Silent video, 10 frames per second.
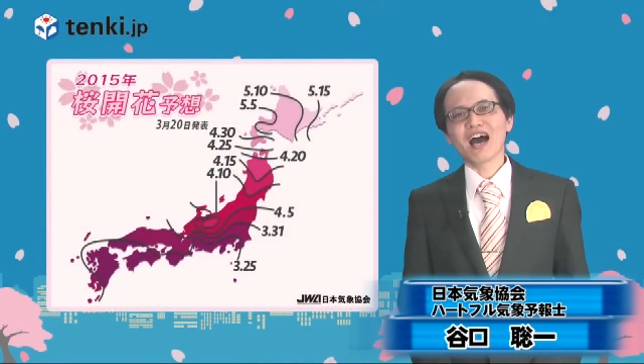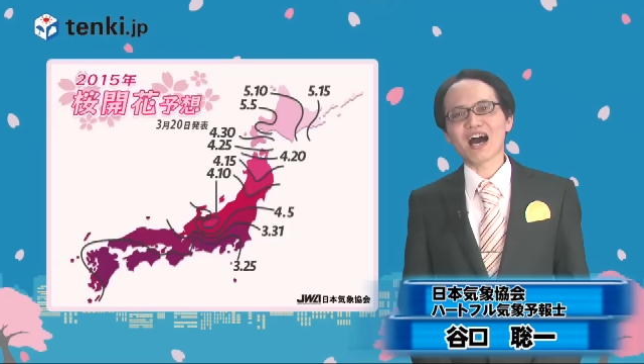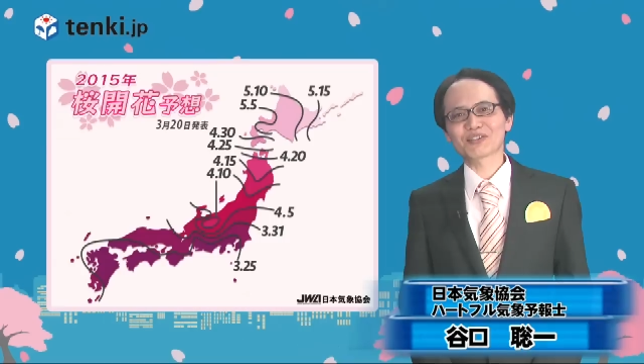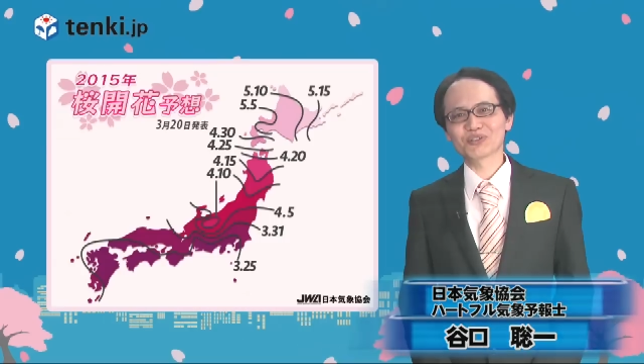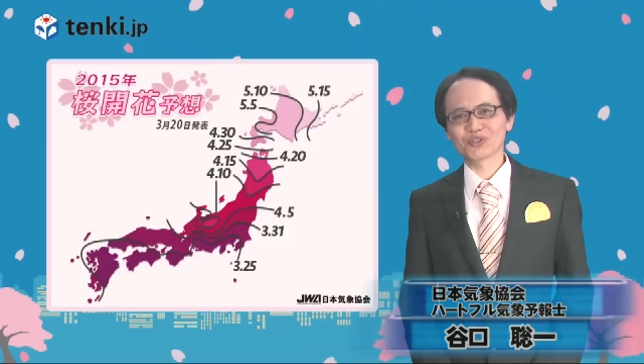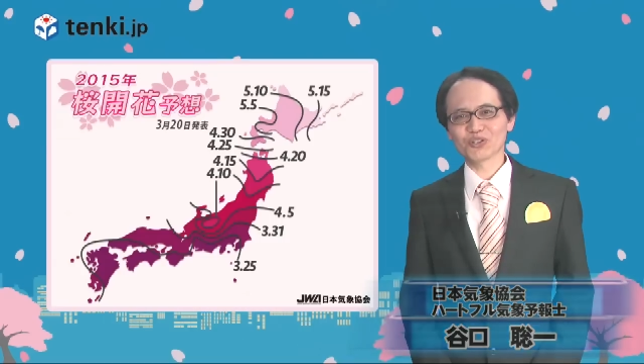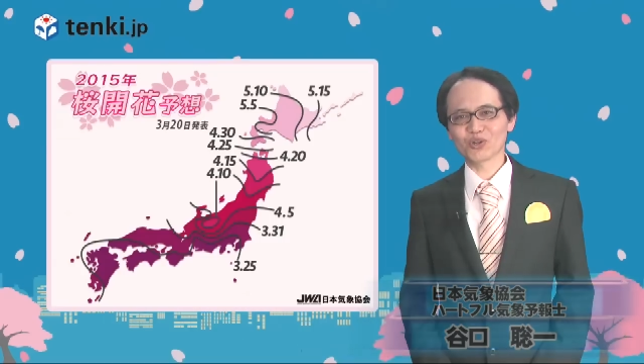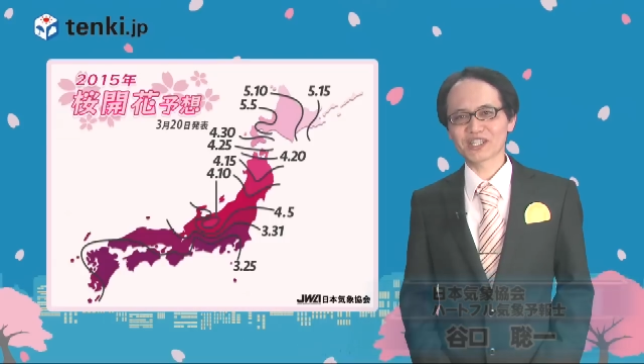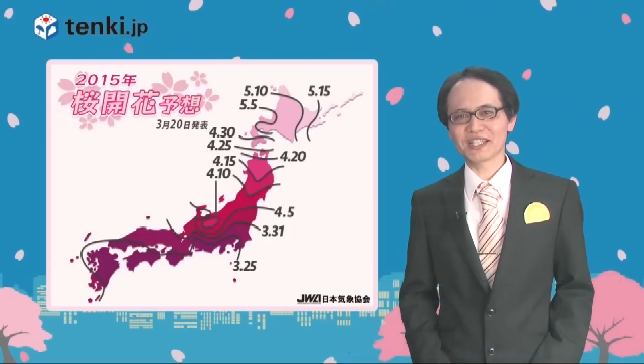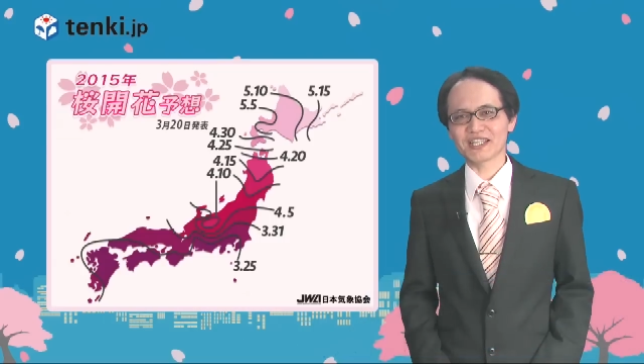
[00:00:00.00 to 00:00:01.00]
春の
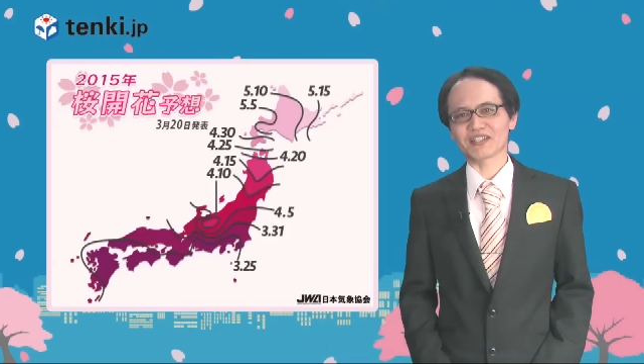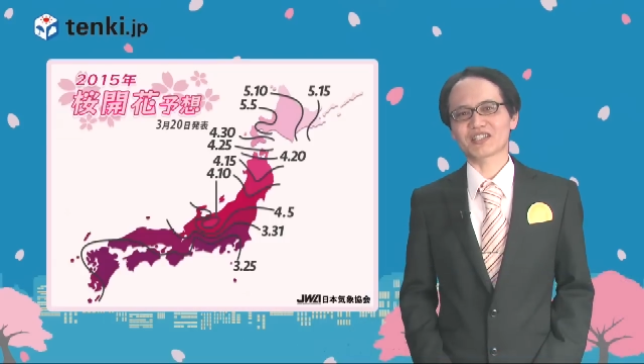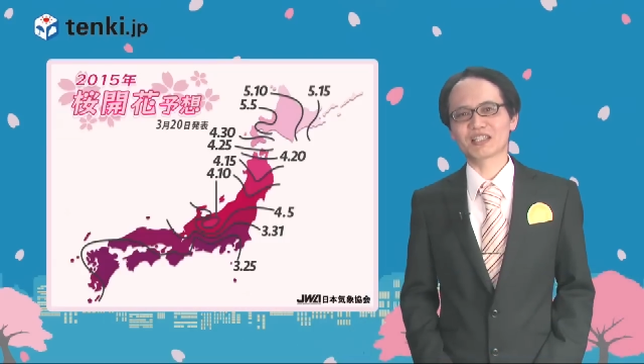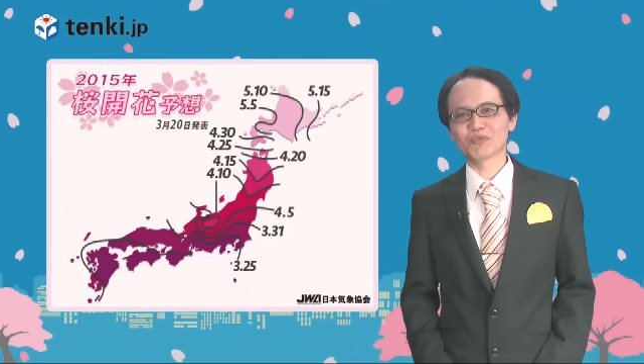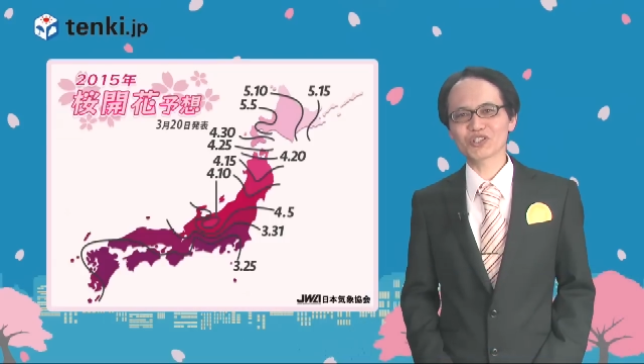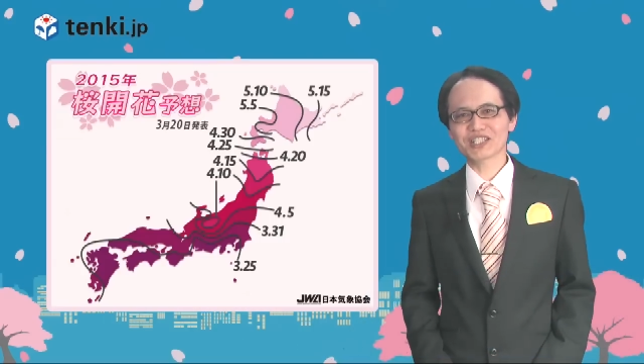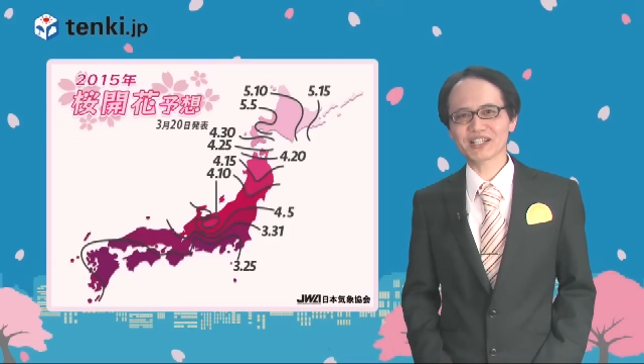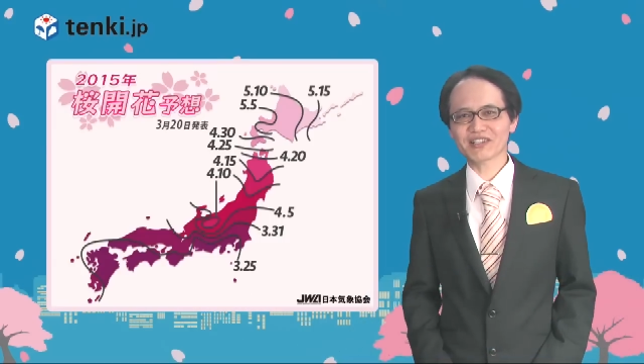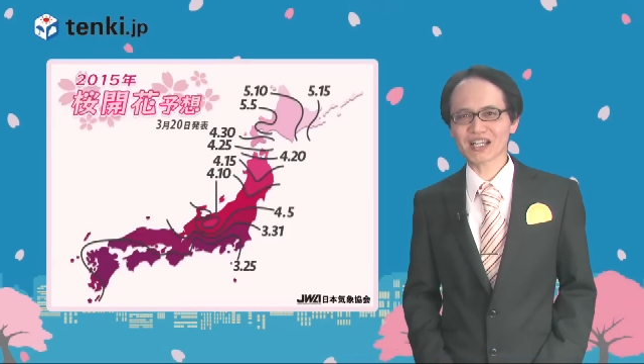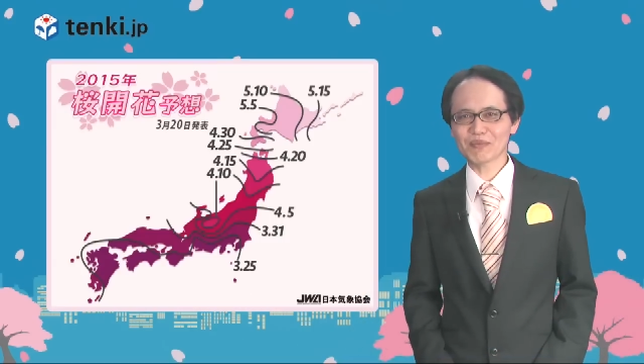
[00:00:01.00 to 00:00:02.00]
陽気に気持ち
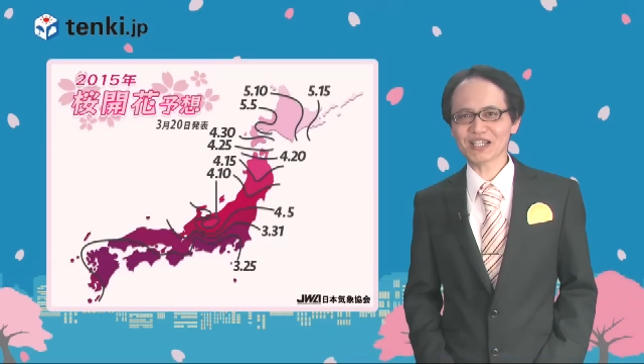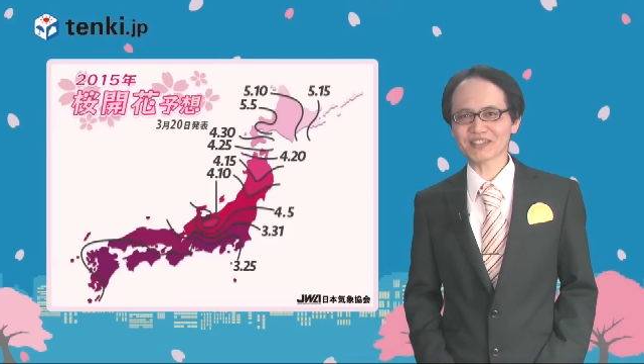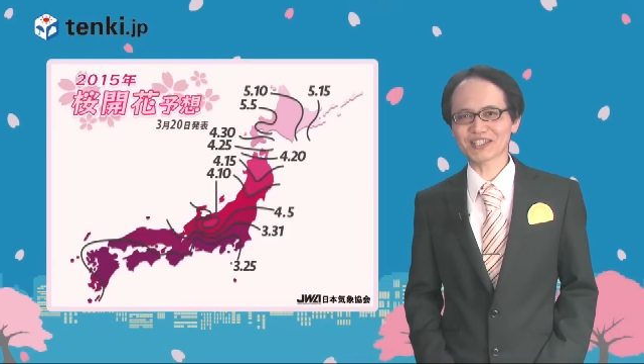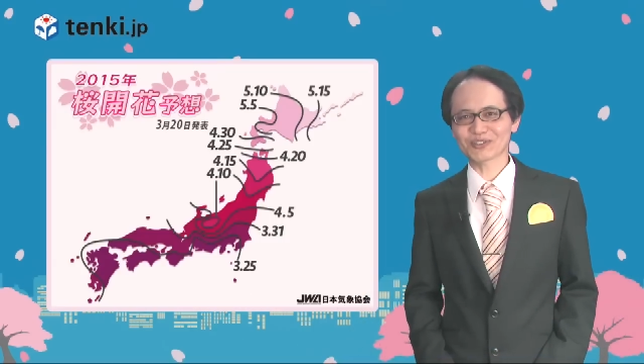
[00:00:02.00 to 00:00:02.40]
が高まって